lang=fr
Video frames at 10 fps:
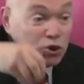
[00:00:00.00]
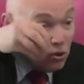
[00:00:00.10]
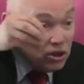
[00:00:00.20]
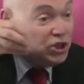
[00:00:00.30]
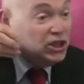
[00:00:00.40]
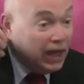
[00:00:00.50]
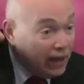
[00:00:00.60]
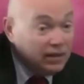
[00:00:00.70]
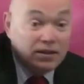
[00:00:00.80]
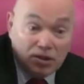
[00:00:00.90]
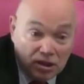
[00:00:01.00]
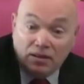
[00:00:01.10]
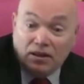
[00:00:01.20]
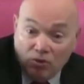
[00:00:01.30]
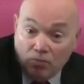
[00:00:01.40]
originale qui s'est
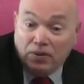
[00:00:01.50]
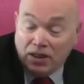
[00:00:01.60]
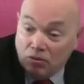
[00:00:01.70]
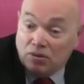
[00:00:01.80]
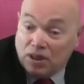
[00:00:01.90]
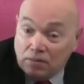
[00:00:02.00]
développée de cette